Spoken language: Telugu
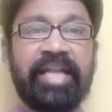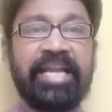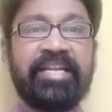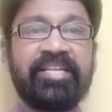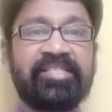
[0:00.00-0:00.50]

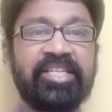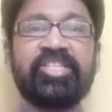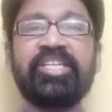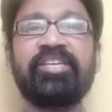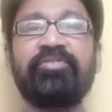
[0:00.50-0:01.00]
నైన్టీన్
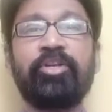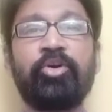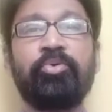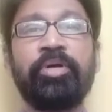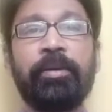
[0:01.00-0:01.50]
సిక్స్టీ
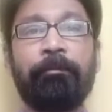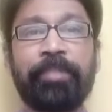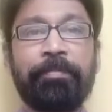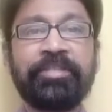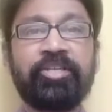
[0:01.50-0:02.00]
సెవెన్లో
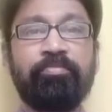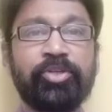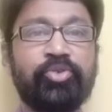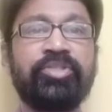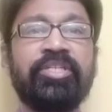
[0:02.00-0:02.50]
ప్రపంచ
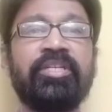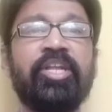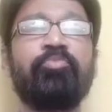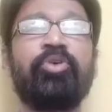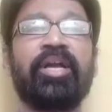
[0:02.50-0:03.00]
మసూచి
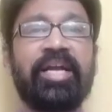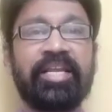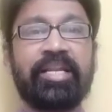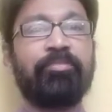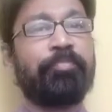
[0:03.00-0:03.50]
నిర్మూలన
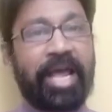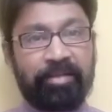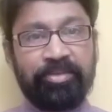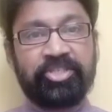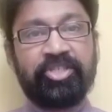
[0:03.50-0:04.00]
కార్యక్రమం
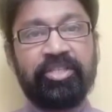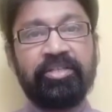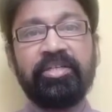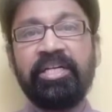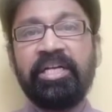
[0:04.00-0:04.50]
ప్రారంభించింది
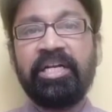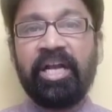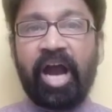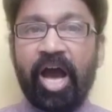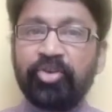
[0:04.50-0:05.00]

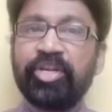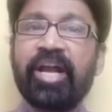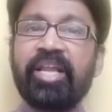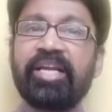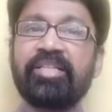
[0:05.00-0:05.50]
ఆరోగ్య
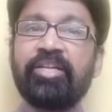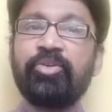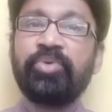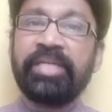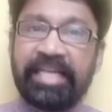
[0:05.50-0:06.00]

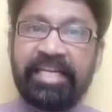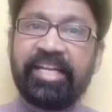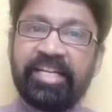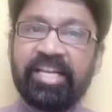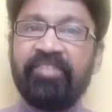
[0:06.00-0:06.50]
కార్యకర్తలు
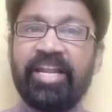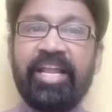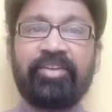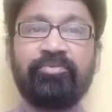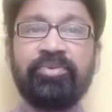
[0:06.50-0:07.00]
ఇంటింటికి
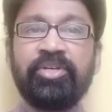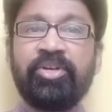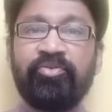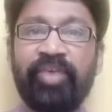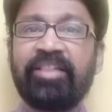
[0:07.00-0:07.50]
వెళ్లారు
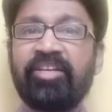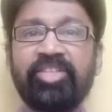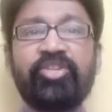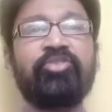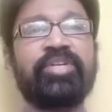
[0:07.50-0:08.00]

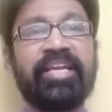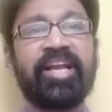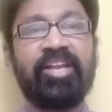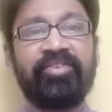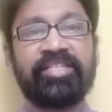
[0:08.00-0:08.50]
వ్యాధిగ్రస్తులకు
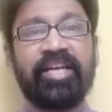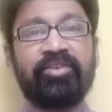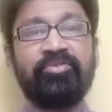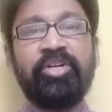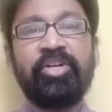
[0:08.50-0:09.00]
టీకాలు
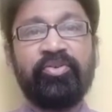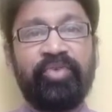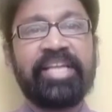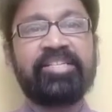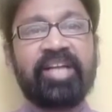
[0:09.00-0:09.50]
వేశారు
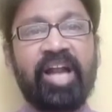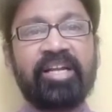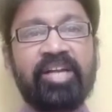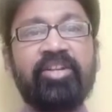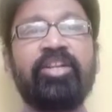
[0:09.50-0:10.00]
వైరస్
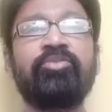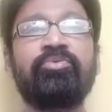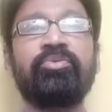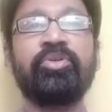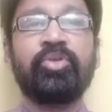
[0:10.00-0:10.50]

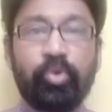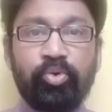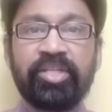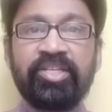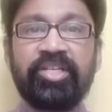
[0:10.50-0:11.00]
కాంట్రాక్టులను
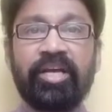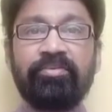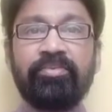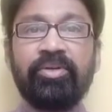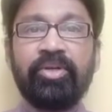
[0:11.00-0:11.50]
గుర్తించారు